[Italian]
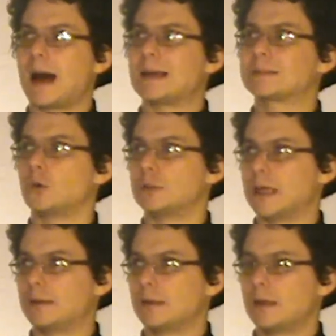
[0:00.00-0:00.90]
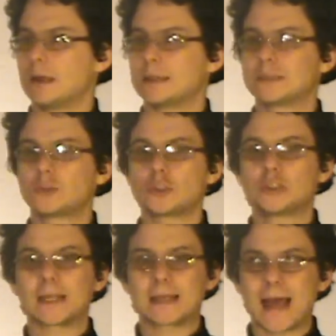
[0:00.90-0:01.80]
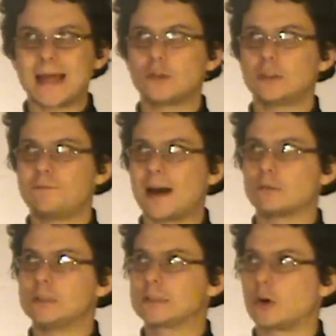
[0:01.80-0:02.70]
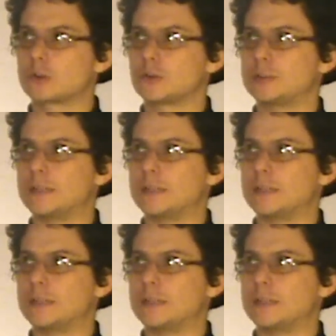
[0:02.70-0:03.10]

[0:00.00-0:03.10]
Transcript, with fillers: dire Ascolta, anche che... sto cercando di fare un discorso